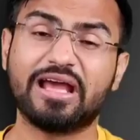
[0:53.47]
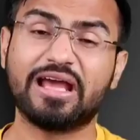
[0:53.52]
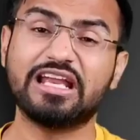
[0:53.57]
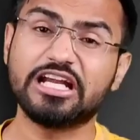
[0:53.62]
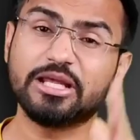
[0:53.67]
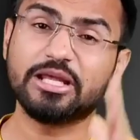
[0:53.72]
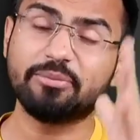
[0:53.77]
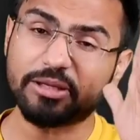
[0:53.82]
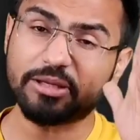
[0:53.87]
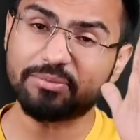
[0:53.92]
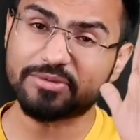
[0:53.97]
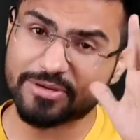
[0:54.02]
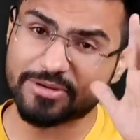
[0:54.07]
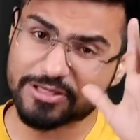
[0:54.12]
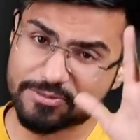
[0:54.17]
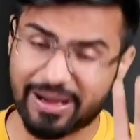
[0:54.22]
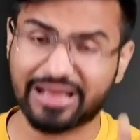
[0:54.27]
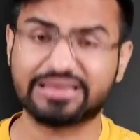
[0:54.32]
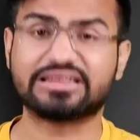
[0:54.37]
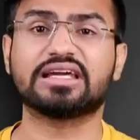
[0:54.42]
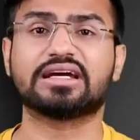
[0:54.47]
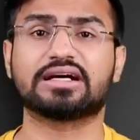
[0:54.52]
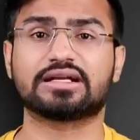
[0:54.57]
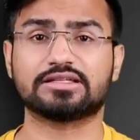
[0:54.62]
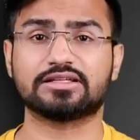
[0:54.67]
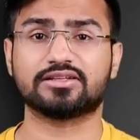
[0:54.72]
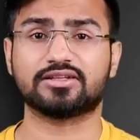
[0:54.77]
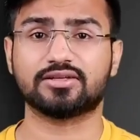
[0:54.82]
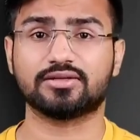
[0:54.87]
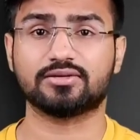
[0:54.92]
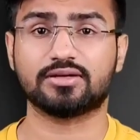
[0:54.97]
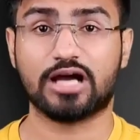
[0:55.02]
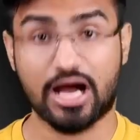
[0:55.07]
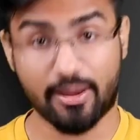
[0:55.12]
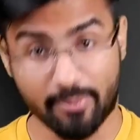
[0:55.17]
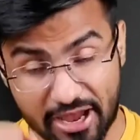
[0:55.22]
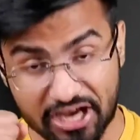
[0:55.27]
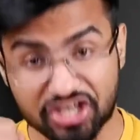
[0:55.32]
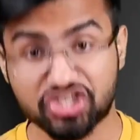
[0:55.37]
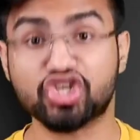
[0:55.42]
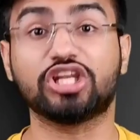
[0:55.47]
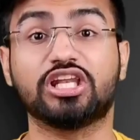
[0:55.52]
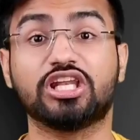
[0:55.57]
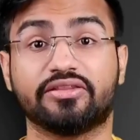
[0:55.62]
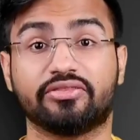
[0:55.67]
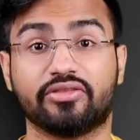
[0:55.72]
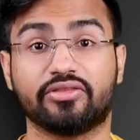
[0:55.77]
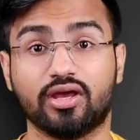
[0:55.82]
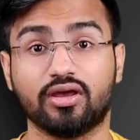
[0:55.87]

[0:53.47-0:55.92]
पहले डिबेट में बस बातें करते थे अब एक्शन लेते